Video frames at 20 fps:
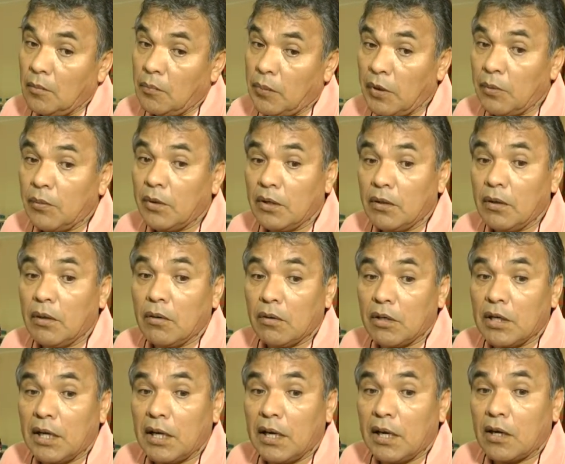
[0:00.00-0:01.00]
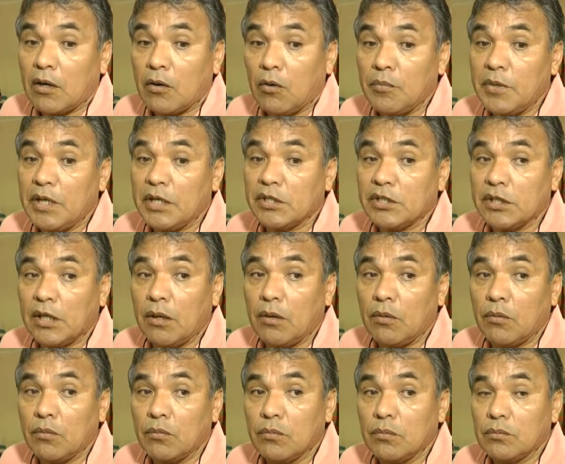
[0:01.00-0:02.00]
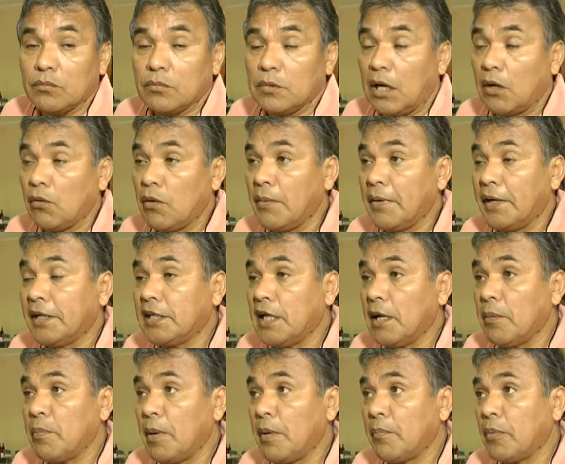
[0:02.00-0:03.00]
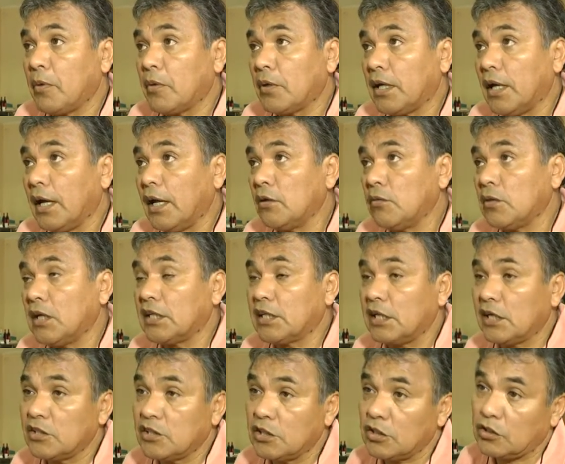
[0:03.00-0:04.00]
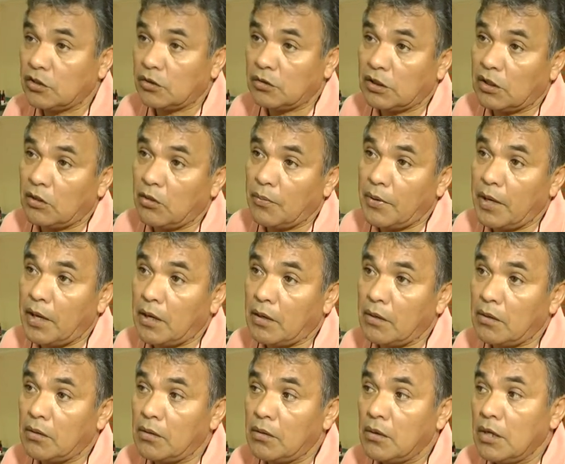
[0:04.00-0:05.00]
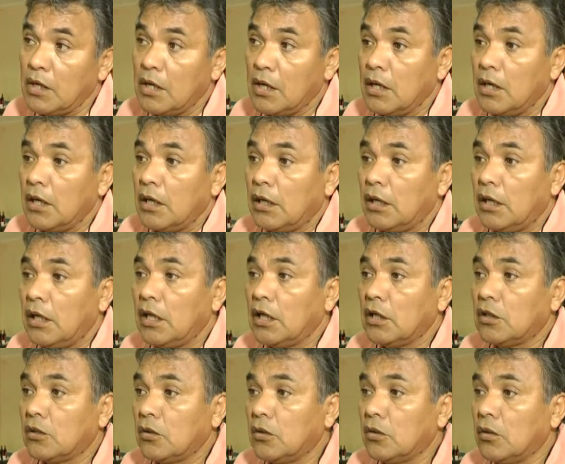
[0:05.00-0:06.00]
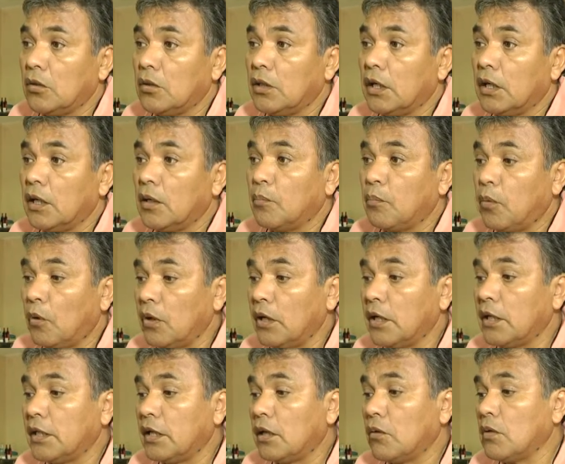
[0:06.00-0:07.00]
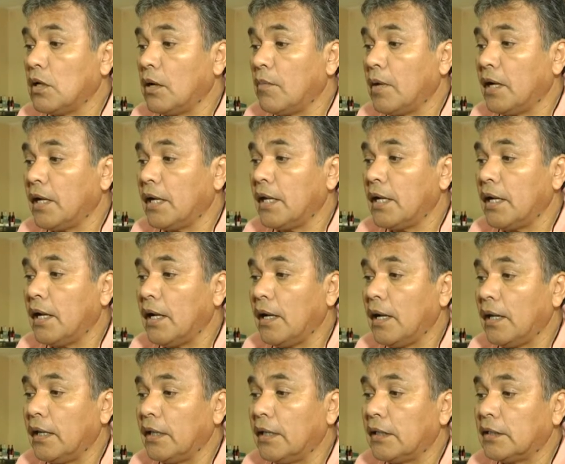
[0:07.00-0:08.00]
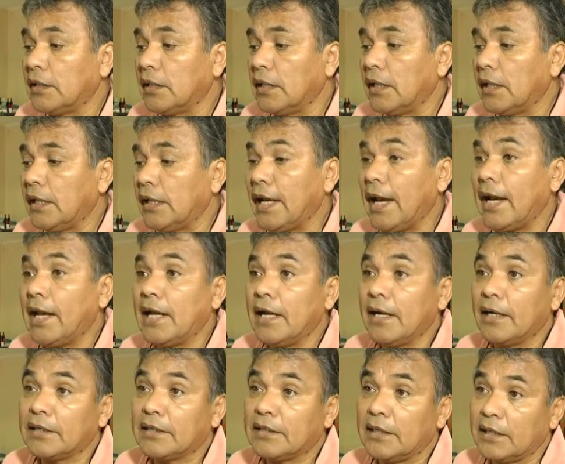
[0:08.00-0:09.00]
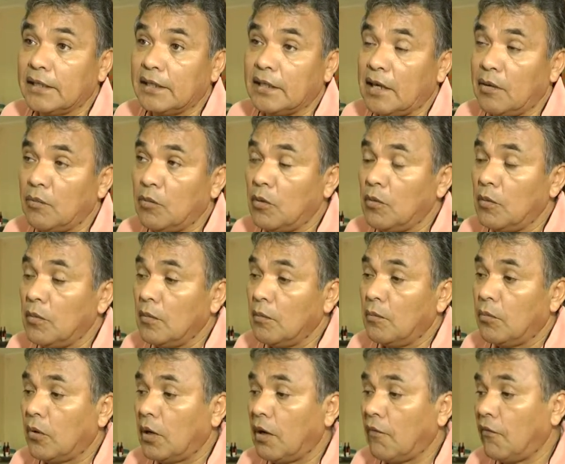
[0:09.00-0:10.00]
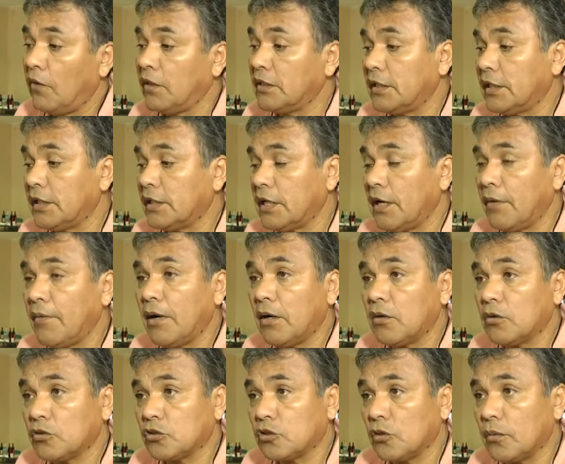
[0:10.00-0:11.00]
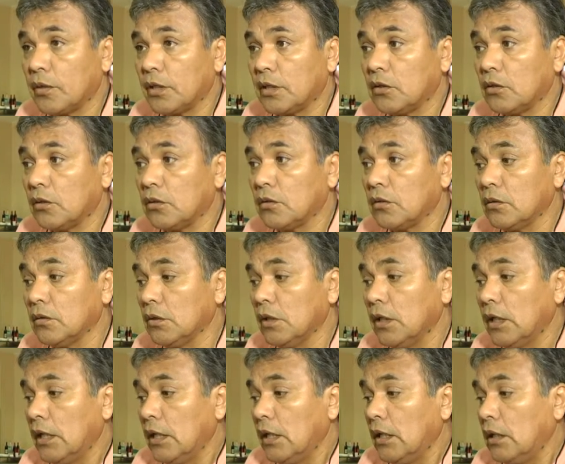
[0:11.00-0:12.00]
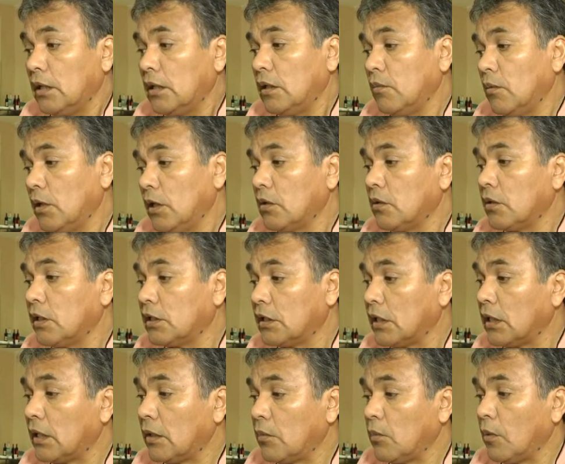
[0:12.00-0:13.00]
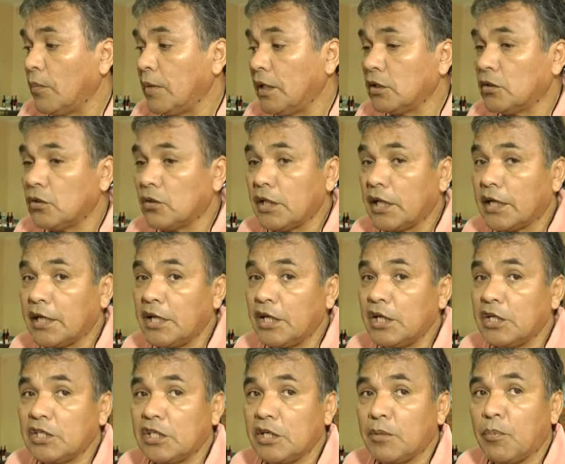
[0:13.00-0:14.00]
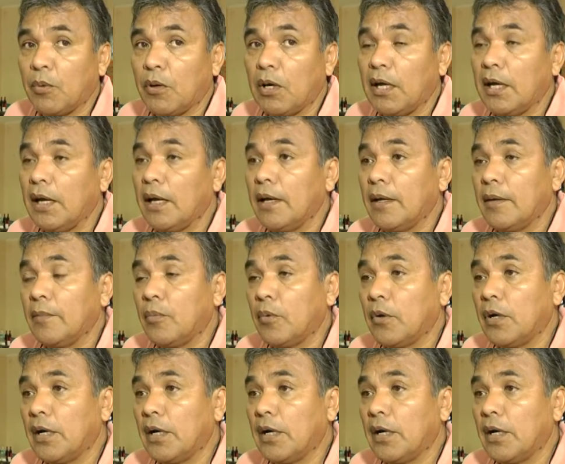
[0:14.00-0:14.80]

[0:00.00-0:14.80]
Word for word: Pero bueno, ahora comienza una nueva etapa porque hay una transición de gobierno y esto eh, pone de alguna manera este, en alerta, digamos, por la fuente de trabajo sobre todo, y bueno, este momento de crisis por la,